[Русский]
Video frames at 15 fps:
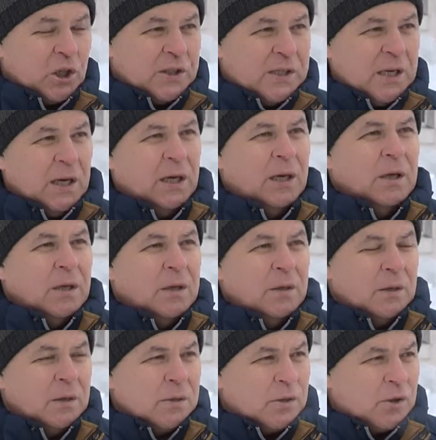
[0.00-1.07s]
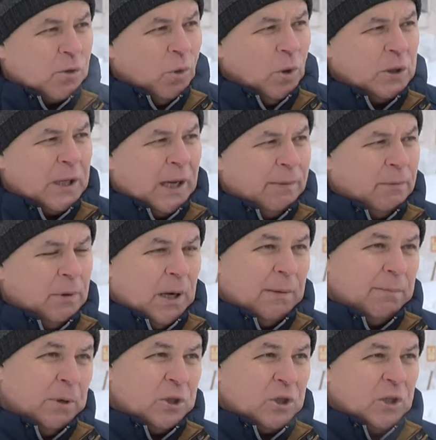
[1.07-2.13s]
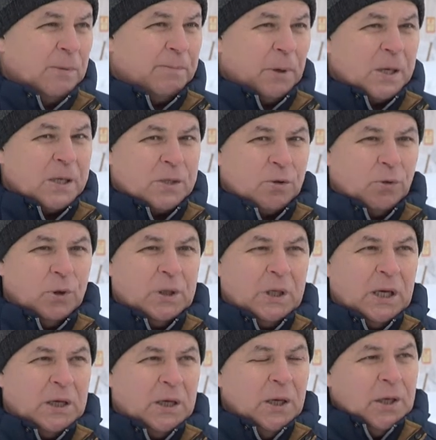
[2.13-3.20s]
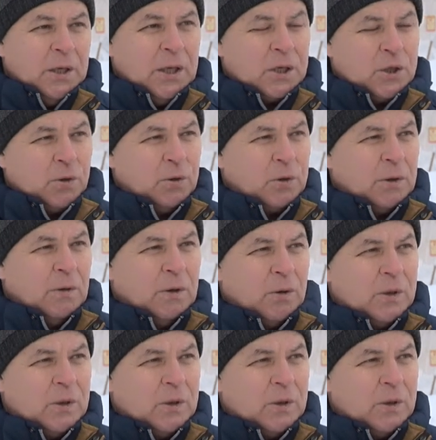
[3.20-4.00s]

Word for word: где э, сход там обычно происходит, я, я же вот говорю,